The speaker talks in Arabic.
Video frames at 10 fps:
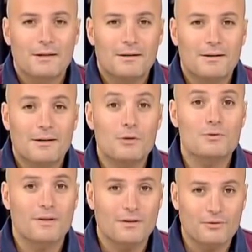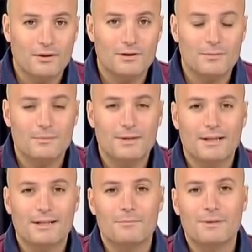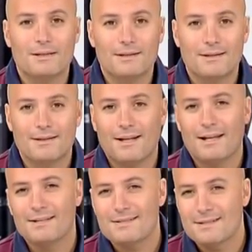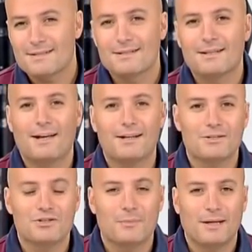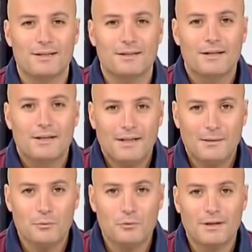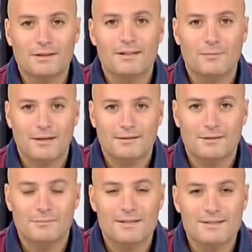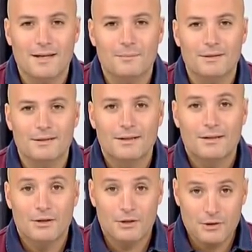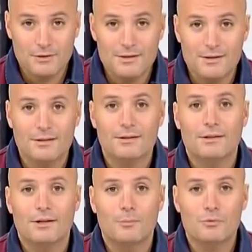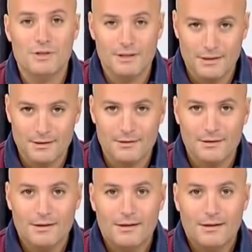آه، لا يصنف رياضي بلبنان مين آه، الحاله السياسيه الحاله الاجتماعيه نحن موضوعنا كثير محدد نستقبل رياضيين المجلين